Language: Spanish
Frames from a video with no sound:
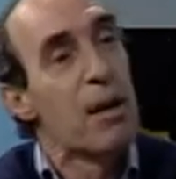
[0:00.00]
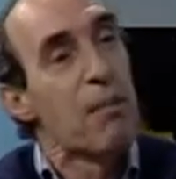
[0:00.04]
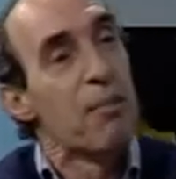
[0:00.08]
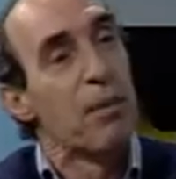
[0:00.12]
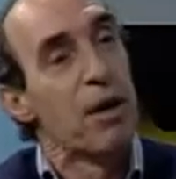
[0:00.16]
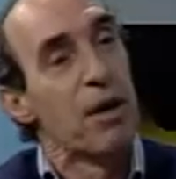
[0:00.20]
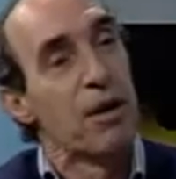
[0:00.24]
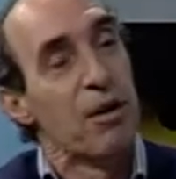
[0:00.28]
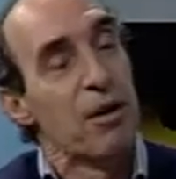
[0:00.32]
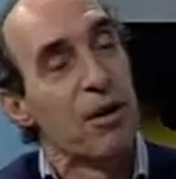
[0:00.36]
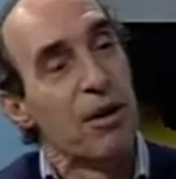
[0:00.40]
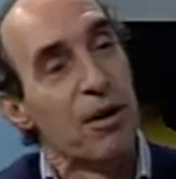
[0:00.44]

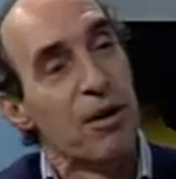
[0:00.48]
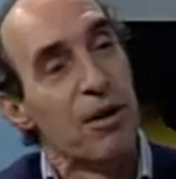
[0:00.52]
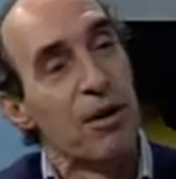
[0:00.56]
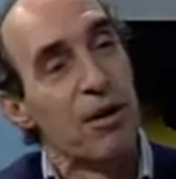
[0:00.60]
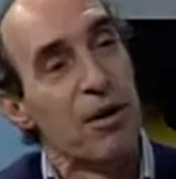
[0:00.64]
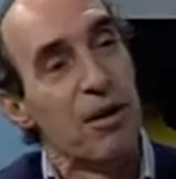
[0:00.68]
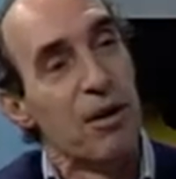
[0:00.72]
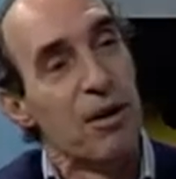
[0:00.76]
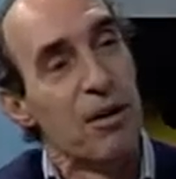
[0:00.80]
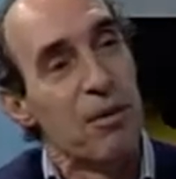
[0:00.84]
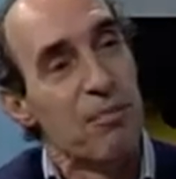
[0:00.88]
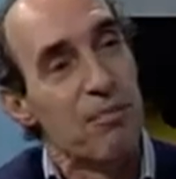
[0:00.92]

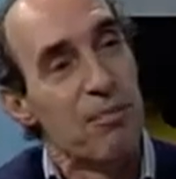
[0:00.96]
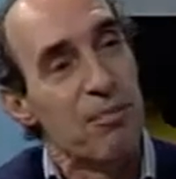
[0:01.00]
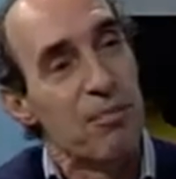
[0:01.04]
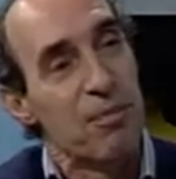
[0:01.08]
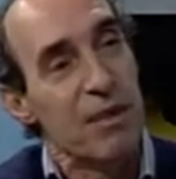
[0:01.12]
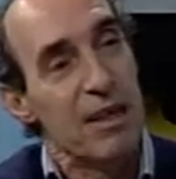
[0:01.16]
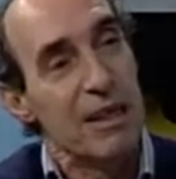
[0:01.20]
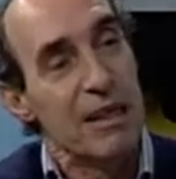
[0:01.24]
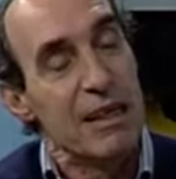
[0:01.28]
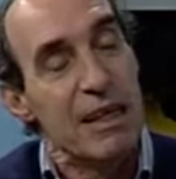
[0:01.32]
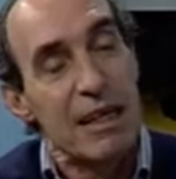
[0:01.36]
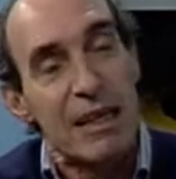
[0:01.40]
pero
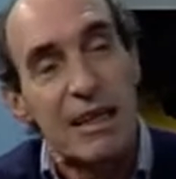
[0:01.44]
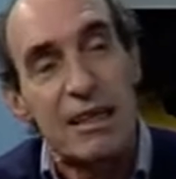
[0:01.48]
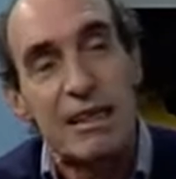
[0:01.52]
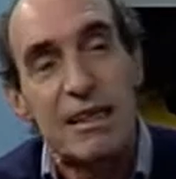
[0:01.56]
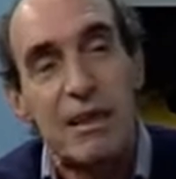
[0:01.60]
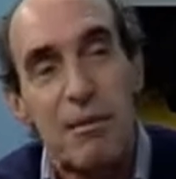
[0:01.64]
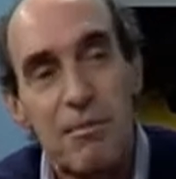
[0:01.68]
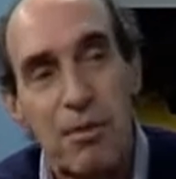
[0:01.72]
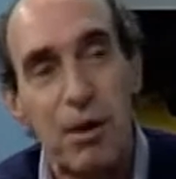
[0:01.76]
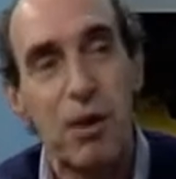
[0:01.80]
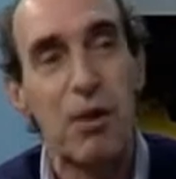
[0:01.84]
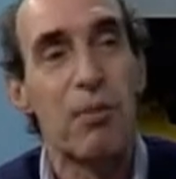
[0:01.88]

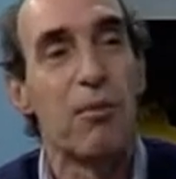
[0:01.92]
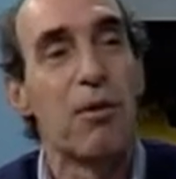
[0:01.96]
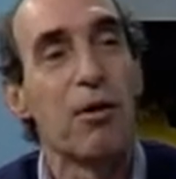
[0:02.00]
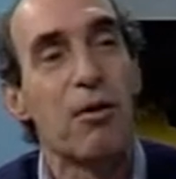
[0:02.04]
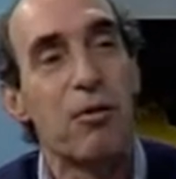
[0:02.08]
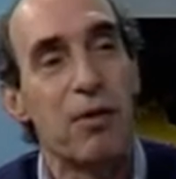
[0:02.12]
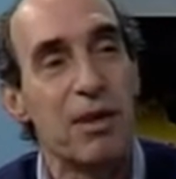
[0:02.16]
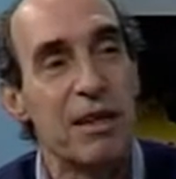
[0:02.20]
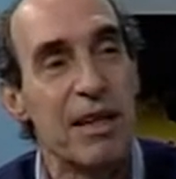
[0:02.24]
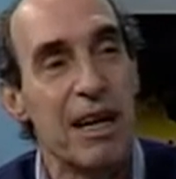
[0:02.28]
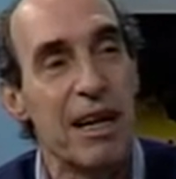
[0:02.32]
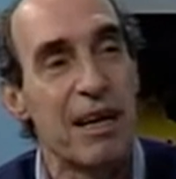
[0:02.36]
siempre como
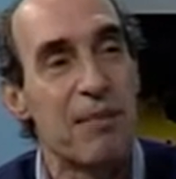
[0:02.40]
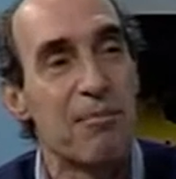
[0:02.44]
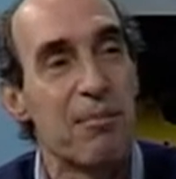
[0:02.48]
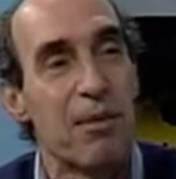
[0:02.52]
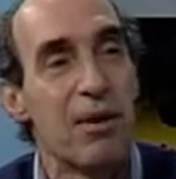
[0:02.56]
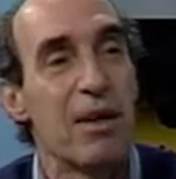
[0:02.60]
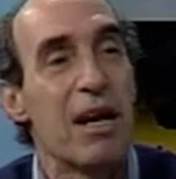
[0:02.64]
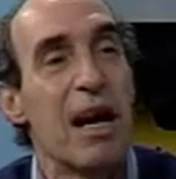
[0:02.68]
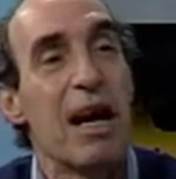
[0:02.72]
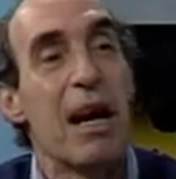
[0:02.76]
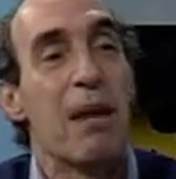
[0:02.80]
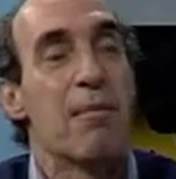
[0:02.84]
cuesta
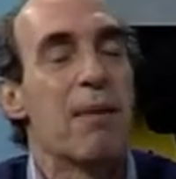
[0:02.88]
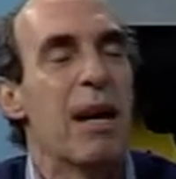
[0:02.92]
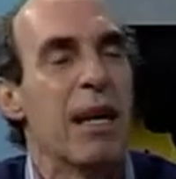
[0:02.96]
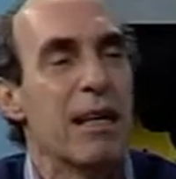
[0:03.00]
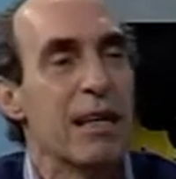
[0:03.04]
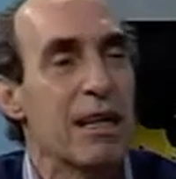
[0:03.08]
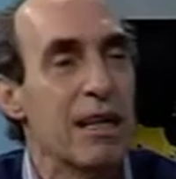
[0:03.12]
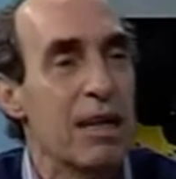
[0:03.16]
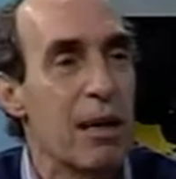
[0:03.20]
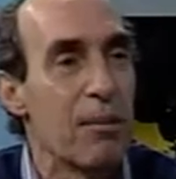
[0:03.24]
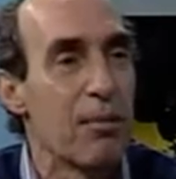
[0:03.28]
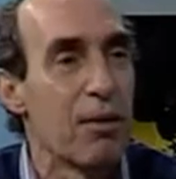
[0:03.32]
poner la
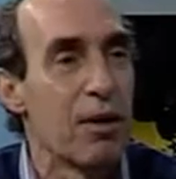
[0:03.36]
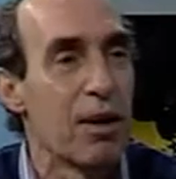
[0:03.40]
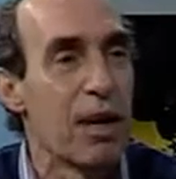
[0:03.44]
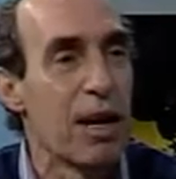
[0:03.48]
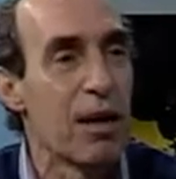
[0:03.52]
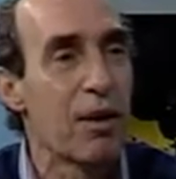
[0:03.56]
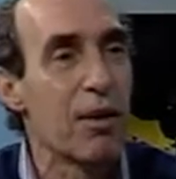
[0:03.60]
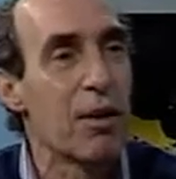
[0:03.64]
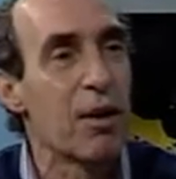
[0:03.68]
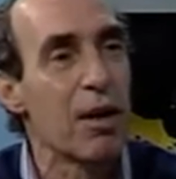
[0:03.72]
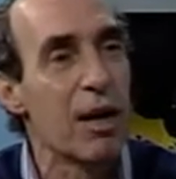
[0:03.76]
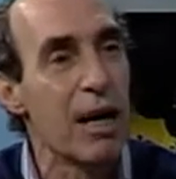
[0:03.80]
platita
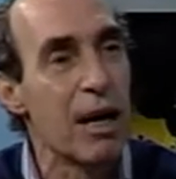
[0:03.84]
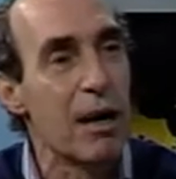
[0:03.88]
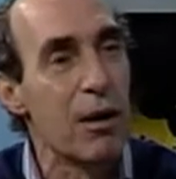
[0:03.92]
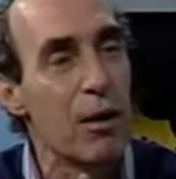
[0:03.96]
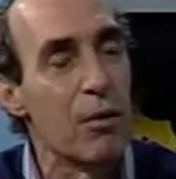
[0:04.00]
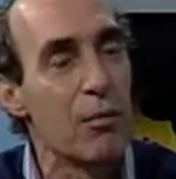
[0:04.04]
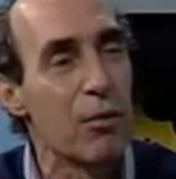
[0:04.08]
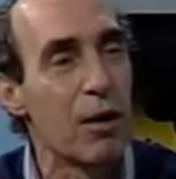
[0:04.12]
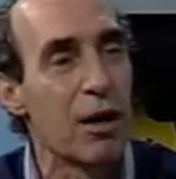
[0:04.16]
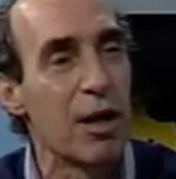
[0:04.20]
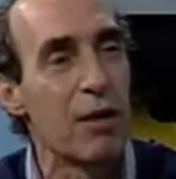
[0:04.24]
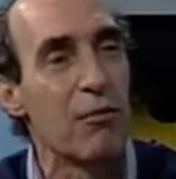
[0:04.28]
porque es
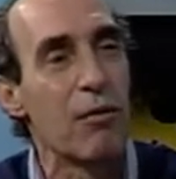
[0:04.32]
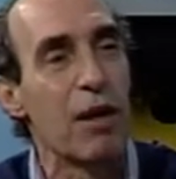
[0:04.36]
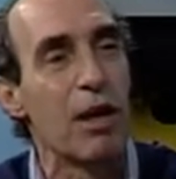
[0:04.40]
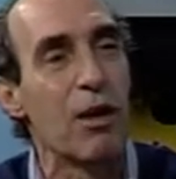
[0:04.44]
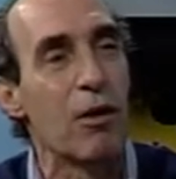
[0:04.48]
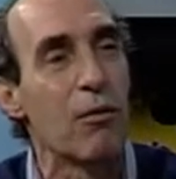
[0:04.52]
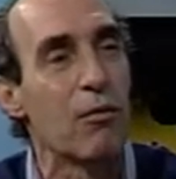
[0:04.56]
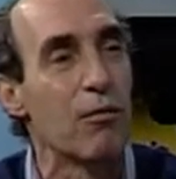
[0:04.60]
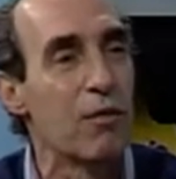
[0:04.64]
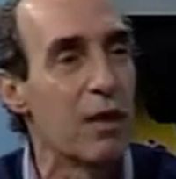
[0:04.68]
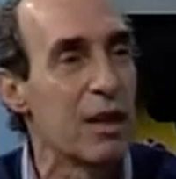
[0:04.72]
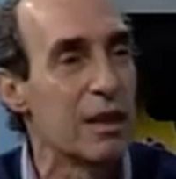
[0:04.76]
como que no hay
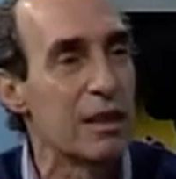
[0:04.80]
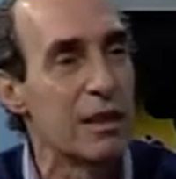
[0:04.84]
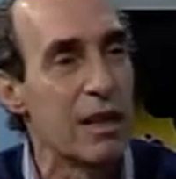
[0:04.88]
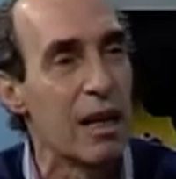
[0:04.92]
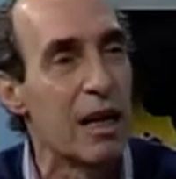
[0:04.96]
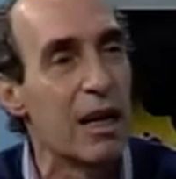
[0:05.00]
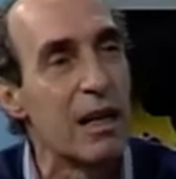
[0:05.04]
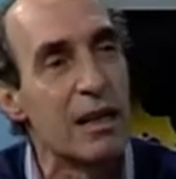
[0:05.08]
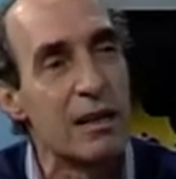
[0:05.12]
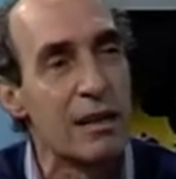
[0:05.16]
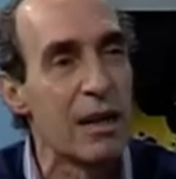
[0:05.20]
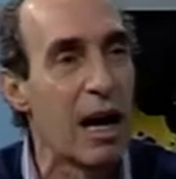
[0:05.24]
confianza
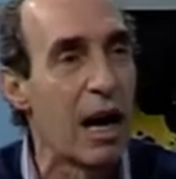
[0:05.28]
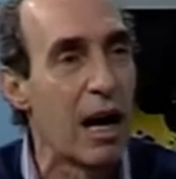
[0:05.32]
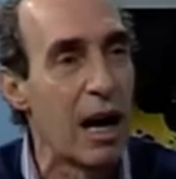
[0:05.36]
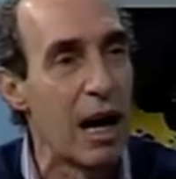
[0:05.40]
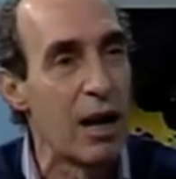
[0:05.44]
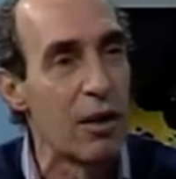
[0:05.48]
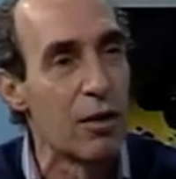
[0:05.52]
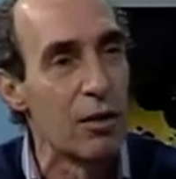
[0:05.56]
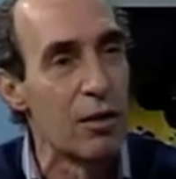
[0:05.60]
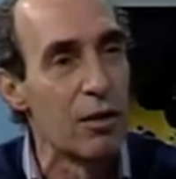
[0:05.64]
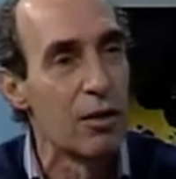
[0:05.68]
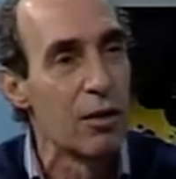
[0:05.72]
en el
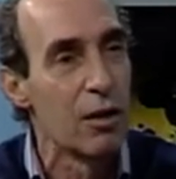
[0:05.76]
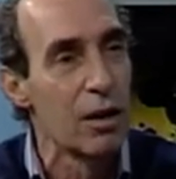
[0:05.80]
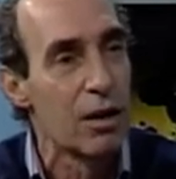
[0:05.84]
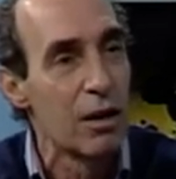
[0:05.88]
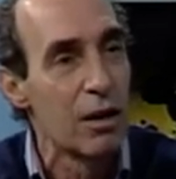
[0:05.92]
Estado,